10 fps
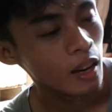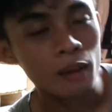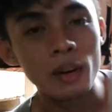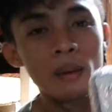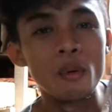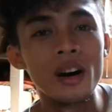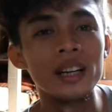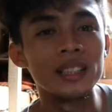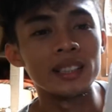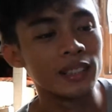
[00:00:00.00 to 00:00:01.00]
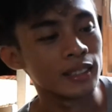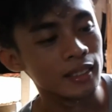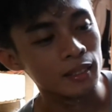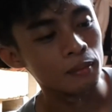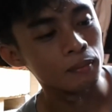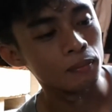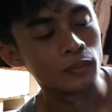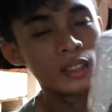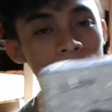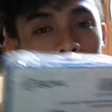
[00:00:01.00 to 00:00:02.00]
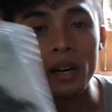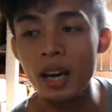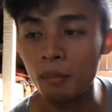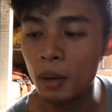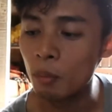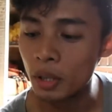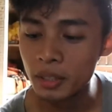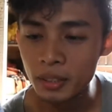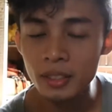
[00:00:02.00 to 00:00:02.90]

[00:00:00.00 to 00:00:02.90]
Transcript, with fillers: MM1 by MM1.